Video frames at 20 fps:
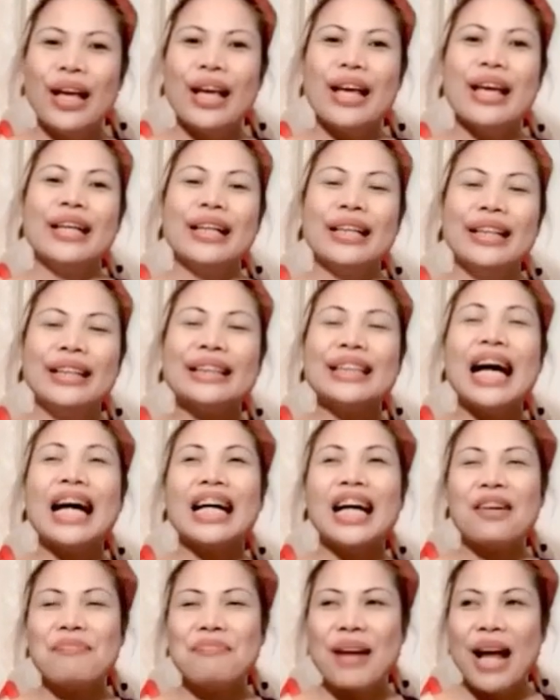Yung partnership. Isa
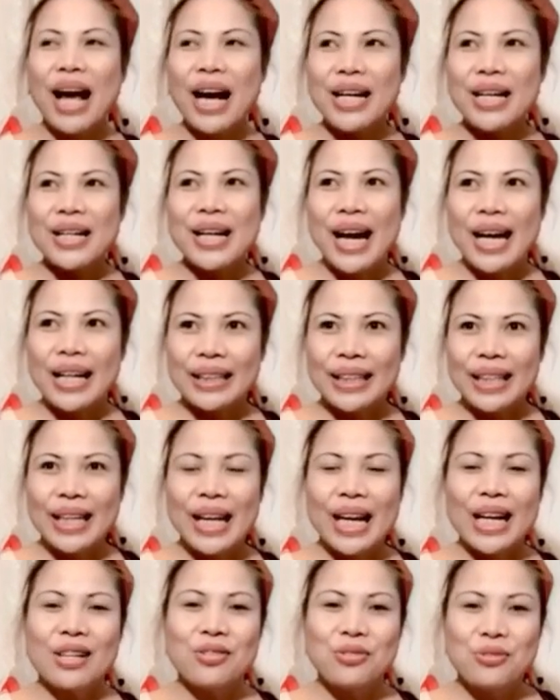kang vlogger ate
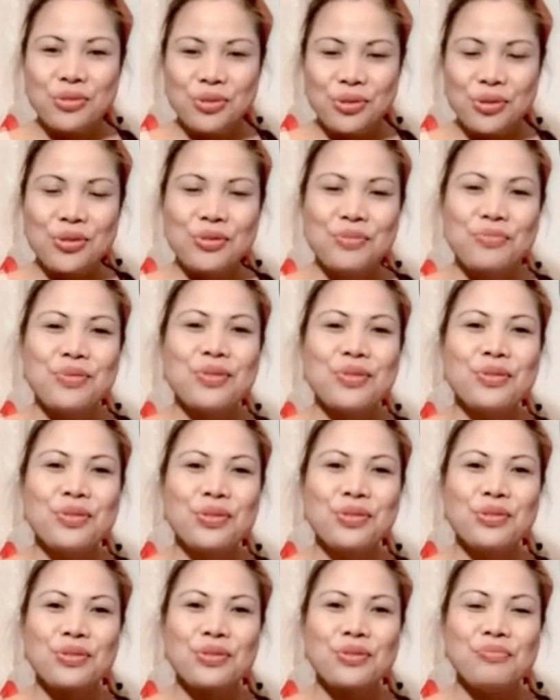ng YouTube. So
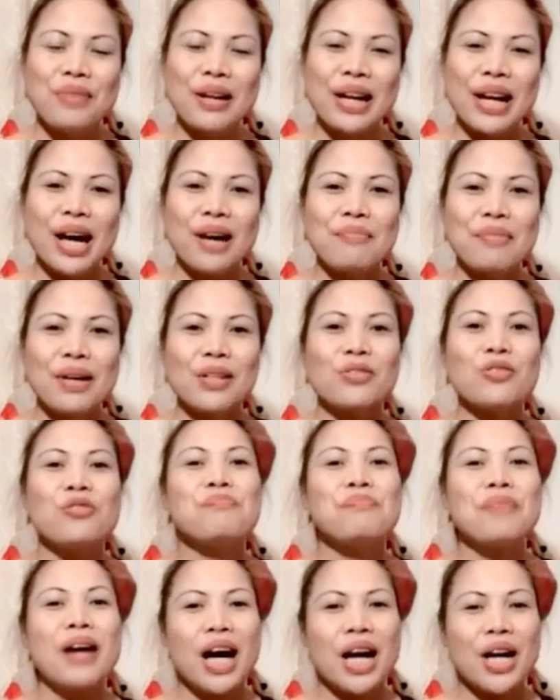gusto kong malaman kung
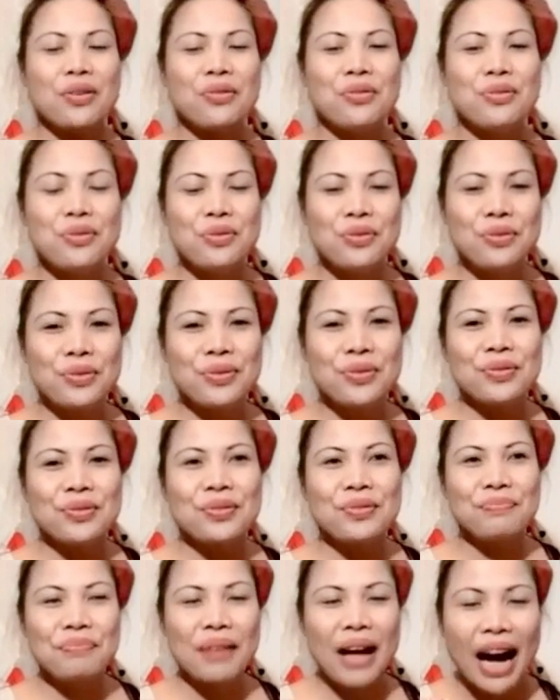paano yung
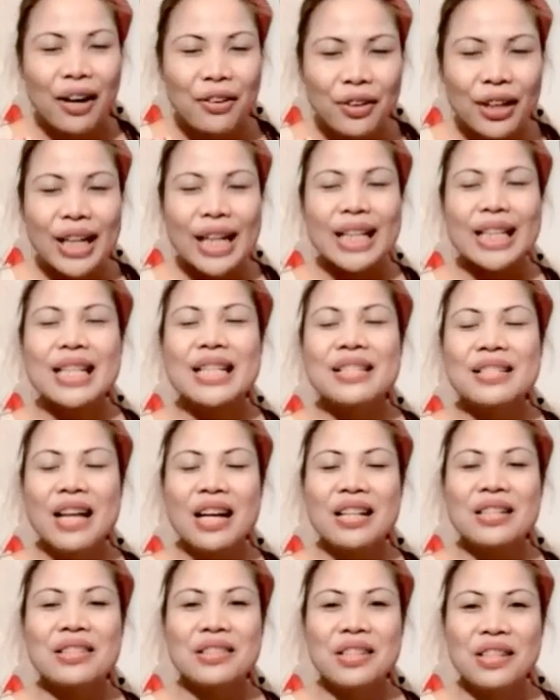paano ka naging
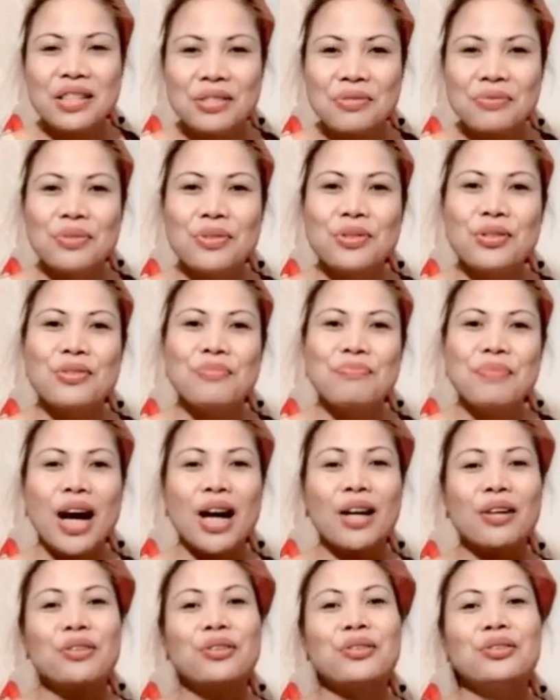successful,
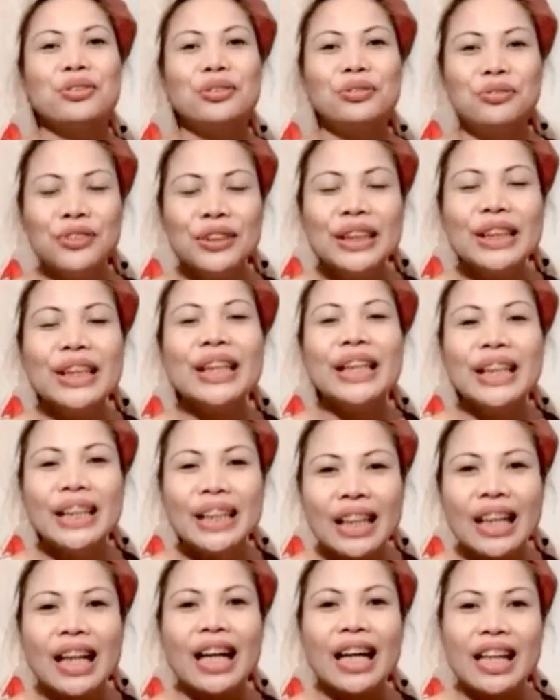paano yung feeling
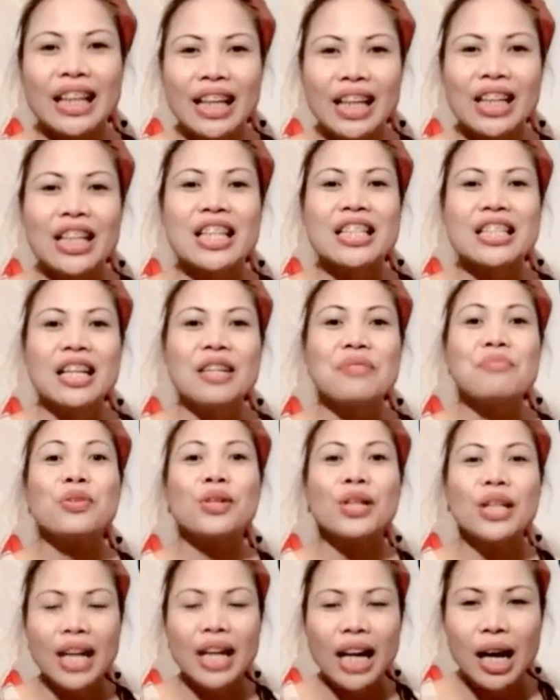na nakaikay na sa'yo,
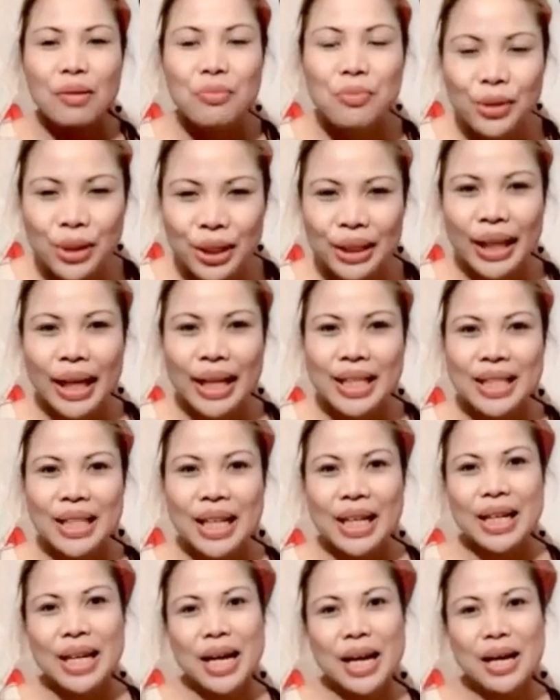naka-monetize ka
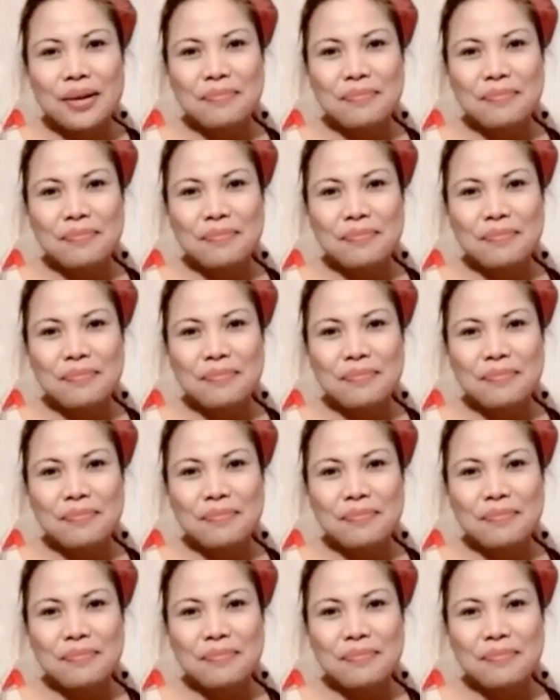na.